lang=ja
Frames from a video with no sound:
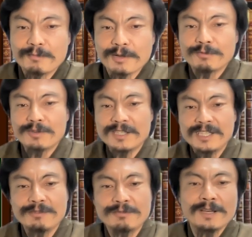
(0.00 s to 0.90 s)
まあ、この
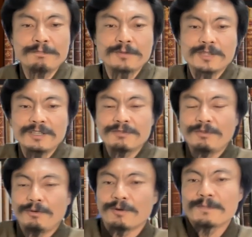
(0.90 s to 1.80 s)
イールドギャップっていう
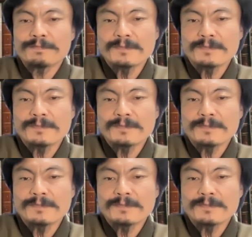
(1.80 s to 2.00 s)
のを